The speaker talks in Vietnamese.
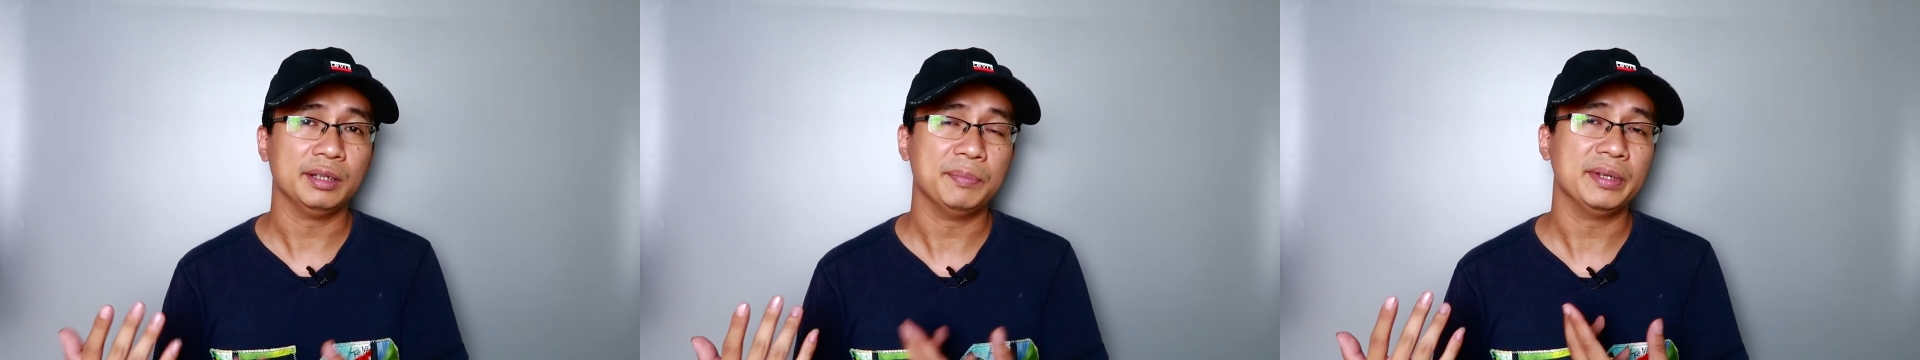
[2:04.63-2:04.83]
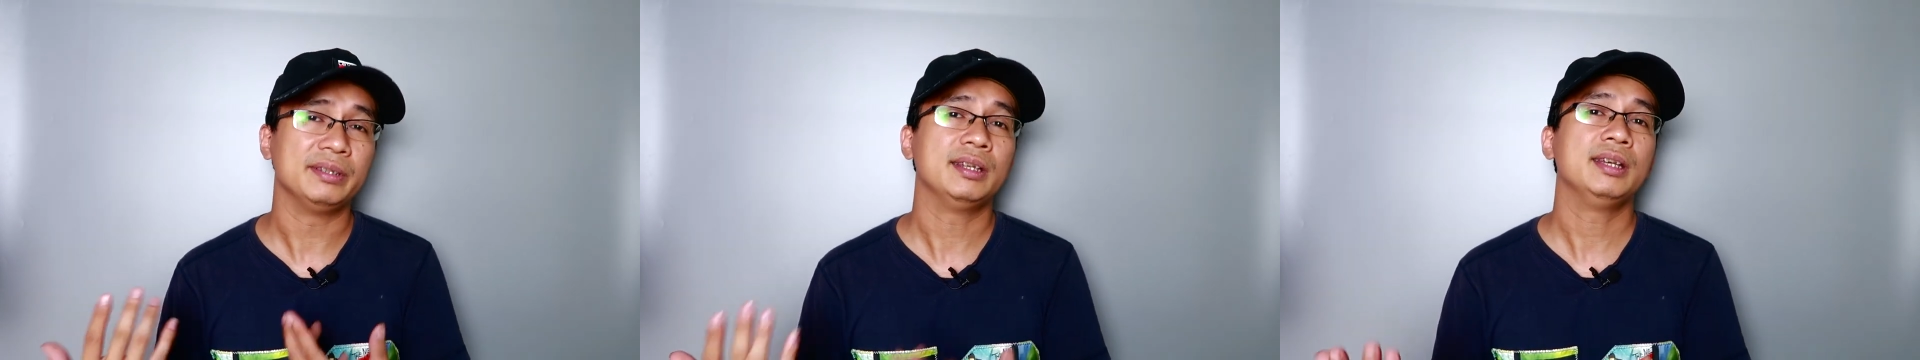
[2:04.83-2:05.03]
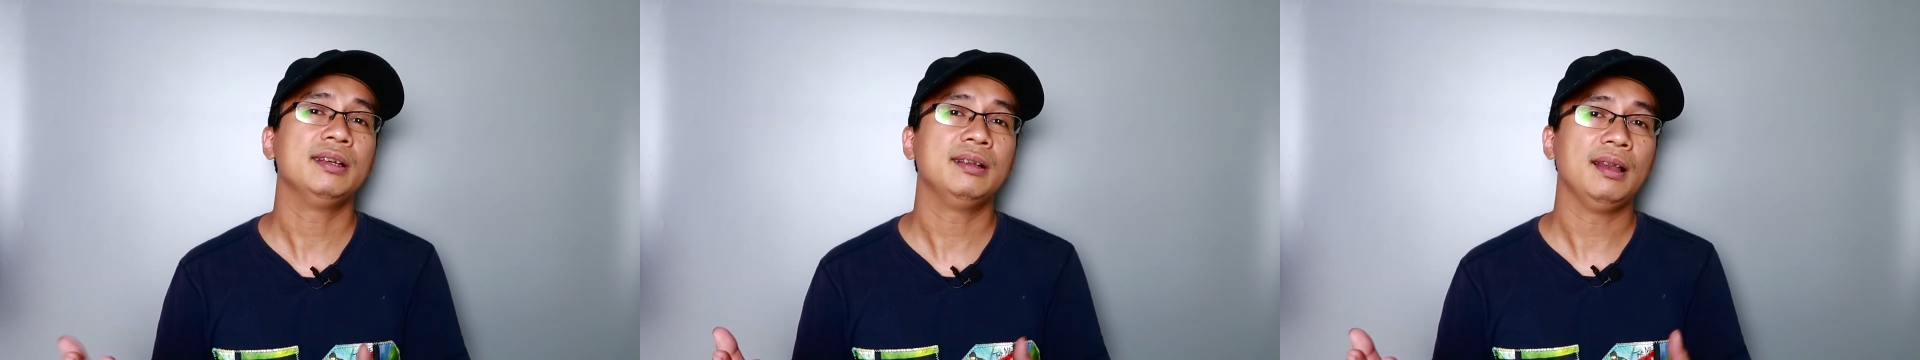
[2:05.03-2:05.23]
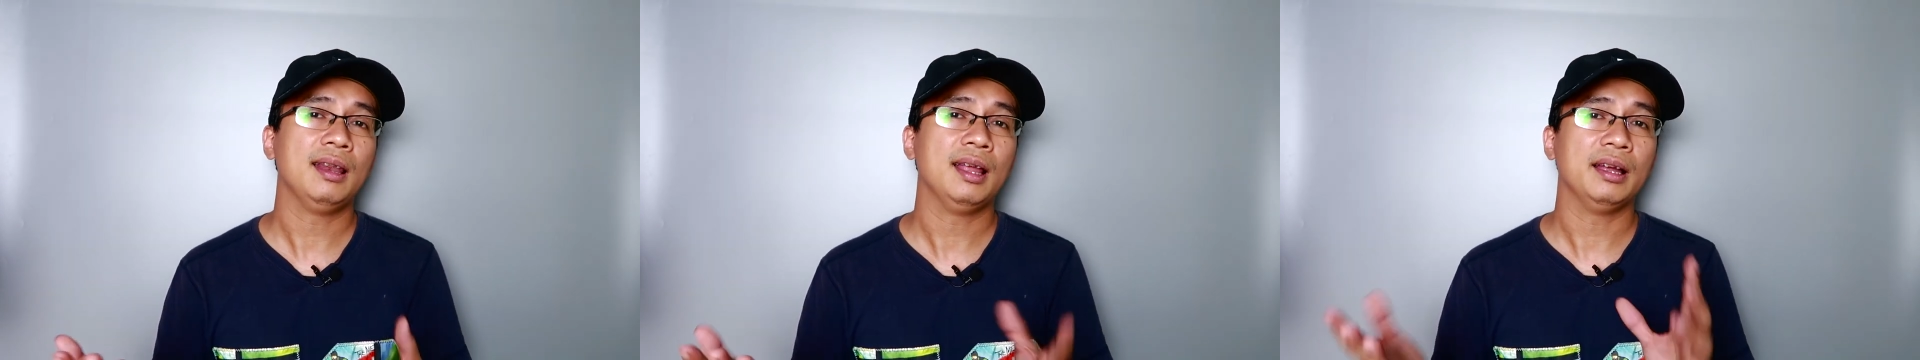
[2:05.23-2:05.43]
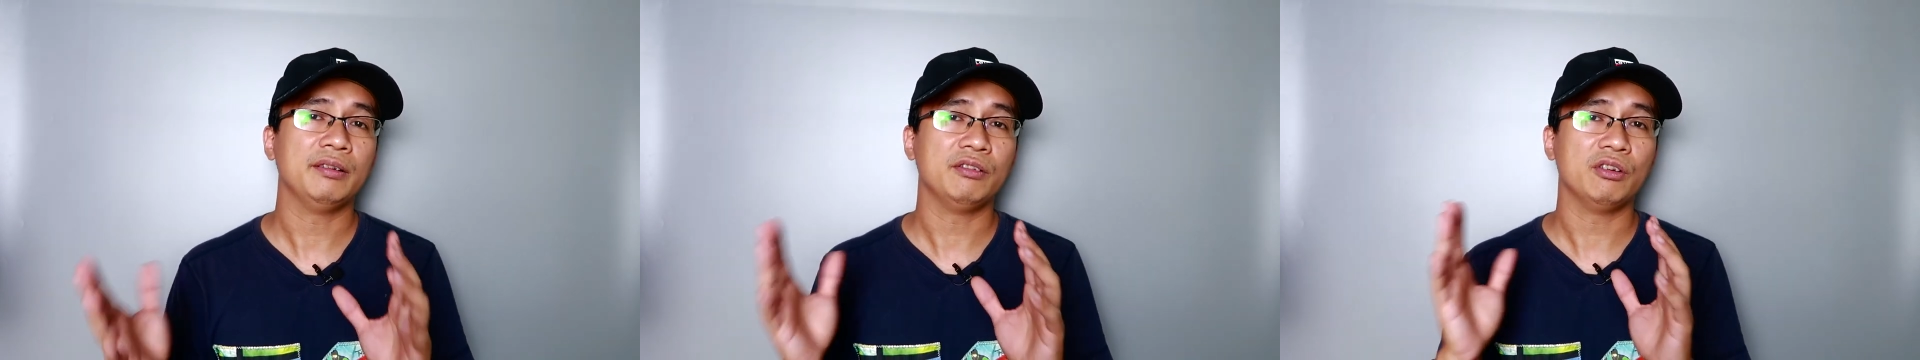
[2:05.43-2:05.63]
thì mình nghĩ
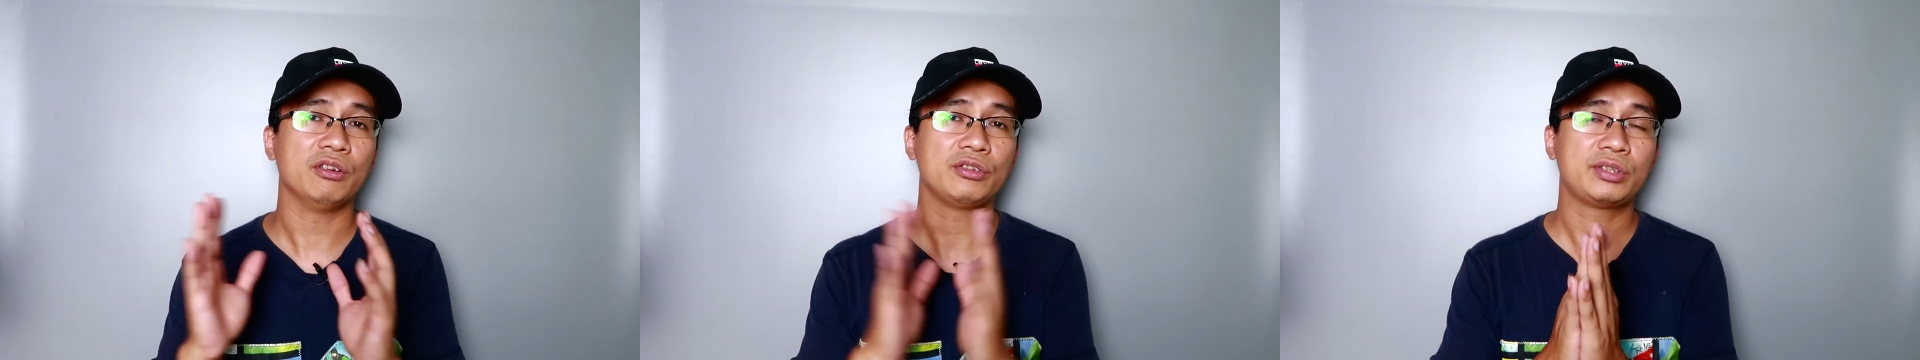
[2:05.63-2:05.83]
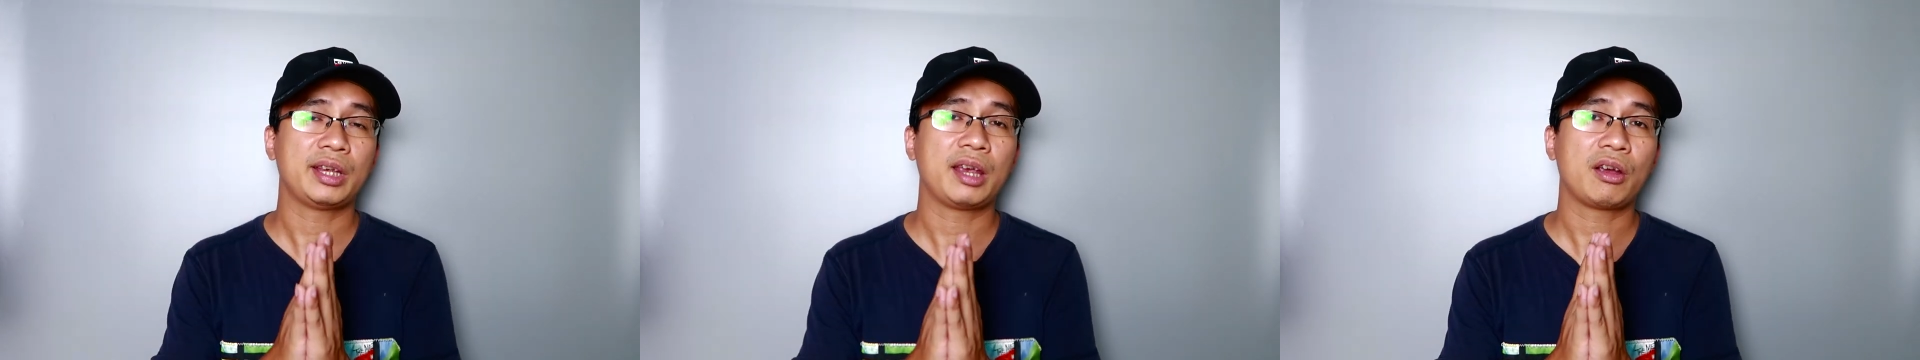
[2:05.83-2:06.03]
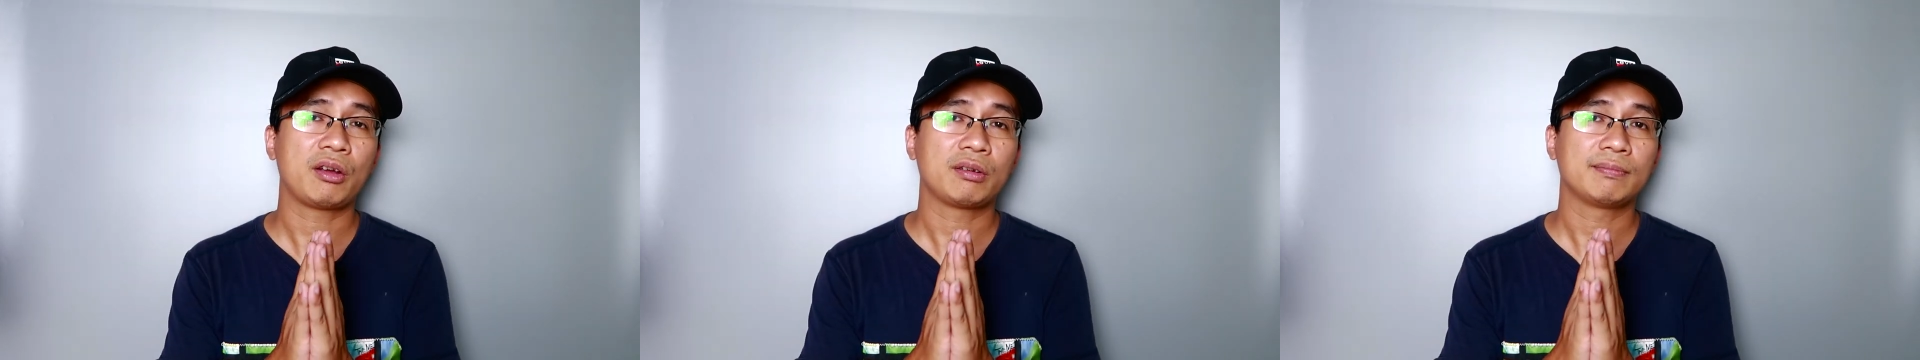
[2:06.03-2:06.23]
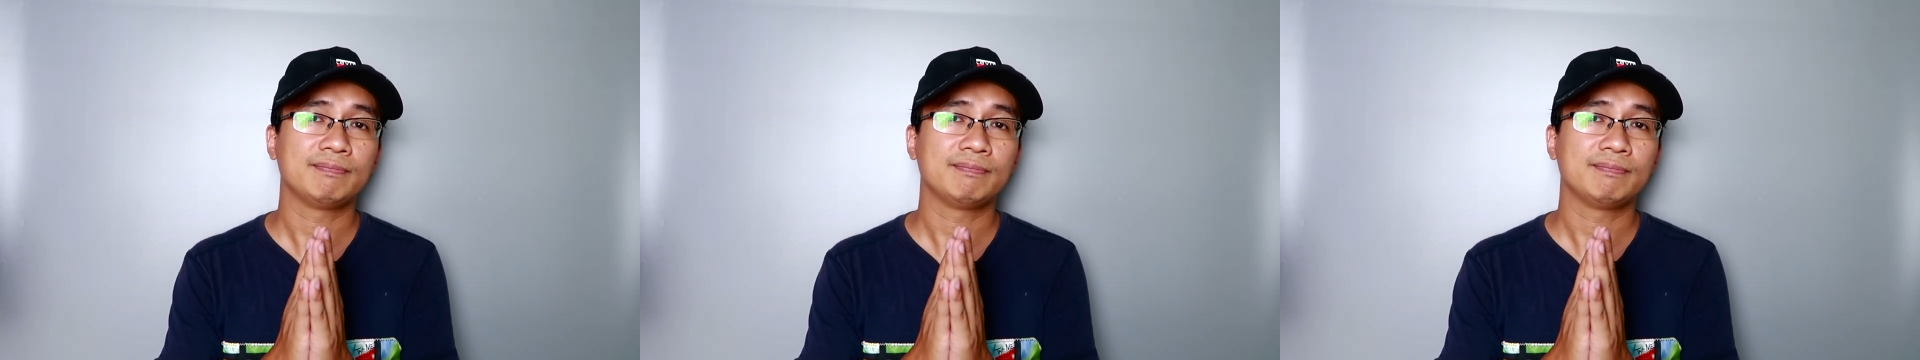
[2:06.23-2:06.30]
là nó sẽ